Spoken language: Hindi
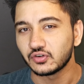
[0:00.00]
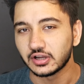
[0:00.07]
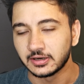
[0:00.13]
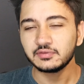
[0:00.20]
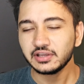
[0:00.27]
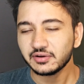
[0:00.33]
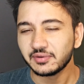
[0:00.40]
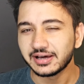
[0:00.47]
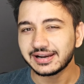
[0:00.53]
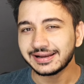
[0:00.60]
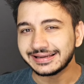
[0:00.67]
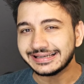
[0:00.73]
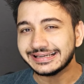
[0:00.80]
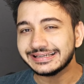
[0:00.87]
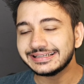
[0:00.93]
वन ये हमारा
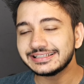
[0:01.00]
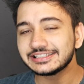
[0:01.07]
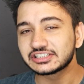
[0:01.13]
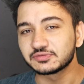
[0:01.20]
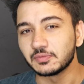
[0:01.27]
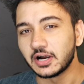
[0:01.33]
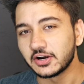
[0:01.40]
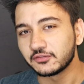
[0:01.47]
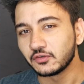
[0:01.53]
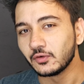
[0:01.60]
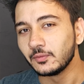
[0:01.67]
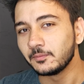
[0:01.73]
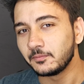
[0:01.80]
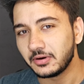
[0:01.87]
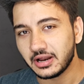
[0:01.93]
इंडियन
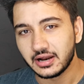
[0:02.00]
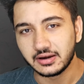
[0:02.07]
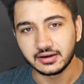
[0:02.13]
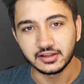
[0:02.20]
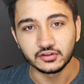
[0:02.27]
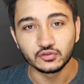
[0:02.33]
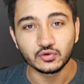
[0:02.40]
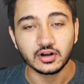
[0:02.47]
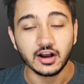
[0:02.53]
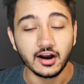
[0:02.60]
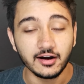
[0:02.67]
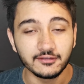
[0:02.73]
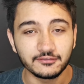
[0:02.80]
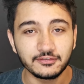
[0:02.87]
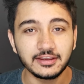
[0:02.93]
स्मार्टफोन ब्रांड है जो
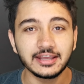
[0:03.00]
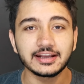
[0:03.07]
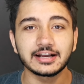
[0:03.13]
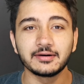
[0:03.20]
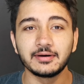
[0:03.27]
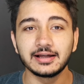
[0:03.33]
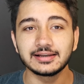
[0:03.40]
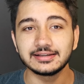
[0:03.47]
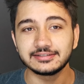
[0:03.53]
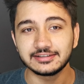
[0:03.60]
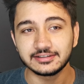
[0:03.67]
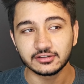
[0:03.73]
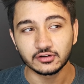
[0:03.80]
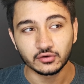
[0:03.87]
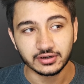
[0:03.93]
काफी एक कमाल की
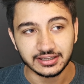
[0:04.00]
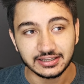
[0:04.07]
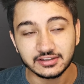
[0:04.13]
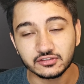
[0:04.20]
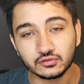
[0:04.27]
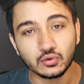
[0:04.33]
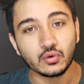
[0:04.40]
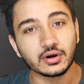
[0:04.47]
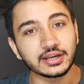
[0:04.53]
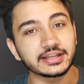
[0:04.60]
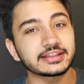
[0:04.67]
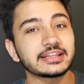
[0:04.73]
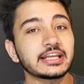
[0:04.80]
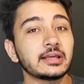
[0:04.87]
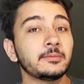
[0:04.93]
चीज है और इसको
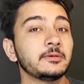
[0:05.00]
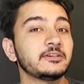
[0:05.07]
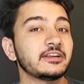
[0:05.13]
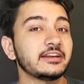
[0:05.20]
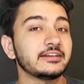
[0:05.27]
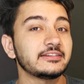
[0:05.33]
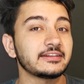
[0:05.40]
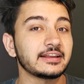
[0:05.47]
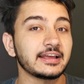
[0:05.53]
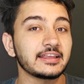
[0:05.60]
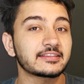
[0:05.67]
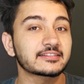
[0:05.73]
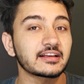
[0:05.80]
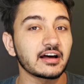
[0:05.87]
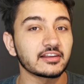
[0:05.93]
खरीदने के पीछे रीजन
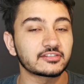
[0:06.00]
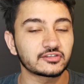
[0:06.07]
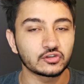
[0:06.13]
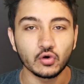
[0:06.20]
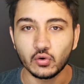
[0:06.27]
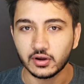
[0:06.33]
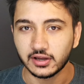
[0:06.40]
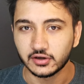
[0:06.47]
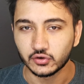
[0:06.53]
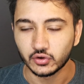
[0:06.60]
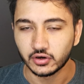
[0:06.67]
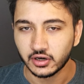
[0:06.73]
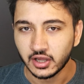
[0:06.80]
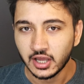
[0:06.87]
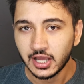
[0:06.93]
है इसका स्टोक
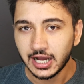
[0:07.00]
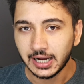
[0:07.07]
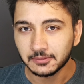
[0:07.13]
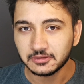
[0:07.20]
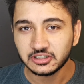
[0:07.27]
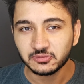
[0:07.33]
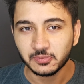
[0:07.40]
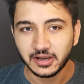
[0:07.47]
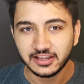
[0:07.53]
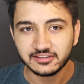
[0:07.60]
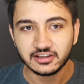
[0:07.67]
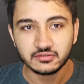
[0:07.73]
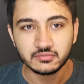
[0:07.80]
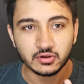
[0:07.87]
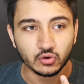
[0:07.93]
एंड्रॉइड अब इस
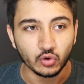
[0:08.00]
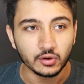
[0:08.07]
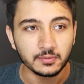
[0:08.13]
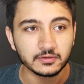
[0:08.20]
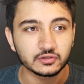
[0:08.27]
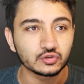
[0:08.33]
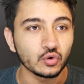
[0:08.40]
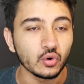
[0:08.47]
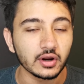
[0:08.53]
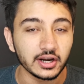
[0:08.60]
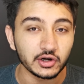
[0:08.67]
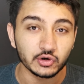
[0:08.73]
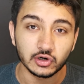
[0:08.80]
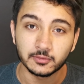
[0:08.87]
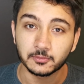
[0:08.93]
प्राइस रेंज में कोई भी स्टोक
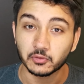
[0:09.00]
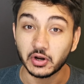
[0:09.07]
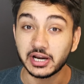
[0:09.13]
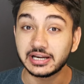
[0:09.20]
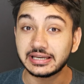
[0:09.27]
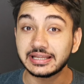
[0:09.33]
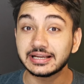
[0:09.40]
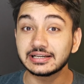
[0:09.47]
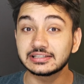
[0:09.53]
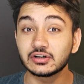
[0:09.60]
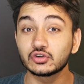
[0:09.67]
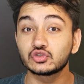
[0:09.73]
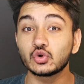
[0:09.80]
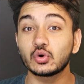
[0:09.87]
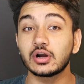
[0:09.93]
एंड्रॉइड प्रोवाइड नहीं
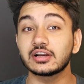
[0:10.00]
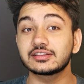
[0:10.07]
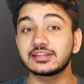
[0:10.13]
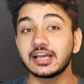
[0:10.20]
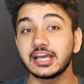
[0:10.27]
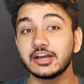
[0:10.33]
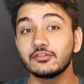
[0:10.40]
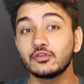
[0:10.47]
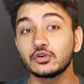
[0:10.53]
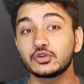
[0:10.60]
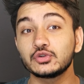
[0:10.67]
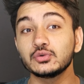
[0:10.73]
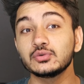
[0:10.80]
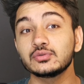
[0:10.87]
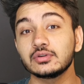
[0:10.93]
करता और जो करता है वो
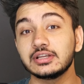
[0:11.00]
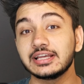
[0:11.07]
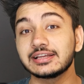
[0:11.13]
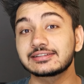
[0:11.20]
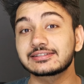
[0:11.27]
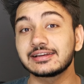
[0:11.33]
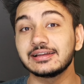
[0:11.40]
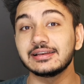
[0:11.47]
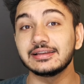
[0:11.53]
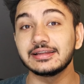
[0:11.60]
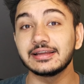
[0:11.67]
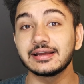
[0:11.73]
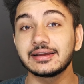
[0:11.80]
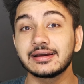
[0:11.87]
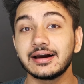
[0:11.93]
टू ईयर्स के
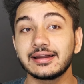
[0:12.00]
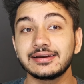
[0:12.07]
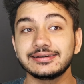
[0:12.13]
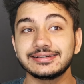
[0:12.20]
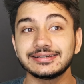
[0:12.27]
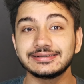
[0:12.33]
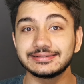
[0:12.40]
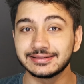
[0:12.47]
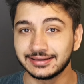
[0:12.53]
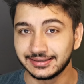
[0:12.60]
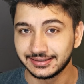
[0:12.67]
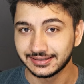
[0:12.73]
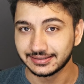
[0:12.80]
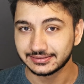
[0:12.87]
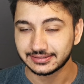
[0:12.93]
लिए गारंटीड
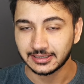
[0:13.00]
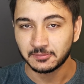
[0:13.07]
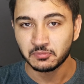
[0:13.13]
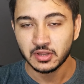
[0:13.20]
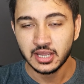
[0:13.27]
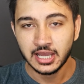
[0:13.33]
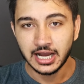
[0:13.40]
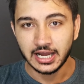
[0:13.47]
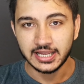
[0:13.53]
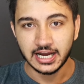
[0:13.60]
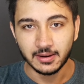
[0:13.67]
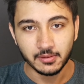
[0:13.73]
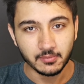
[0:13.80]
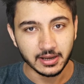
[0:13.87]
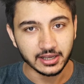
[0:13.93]
नहीं करता है
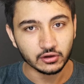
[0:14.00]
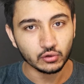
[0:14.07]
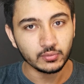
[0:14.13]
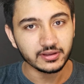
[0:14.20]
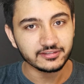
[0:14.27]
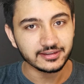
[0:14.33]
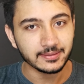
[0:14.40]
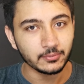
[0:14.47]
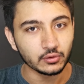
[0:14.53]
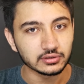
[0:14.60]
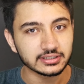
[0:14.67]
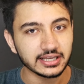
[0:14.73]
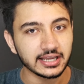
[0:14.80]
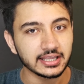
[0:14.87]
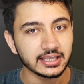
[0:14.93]
यहाँ पे माइक्रोमैक्स ये बोलता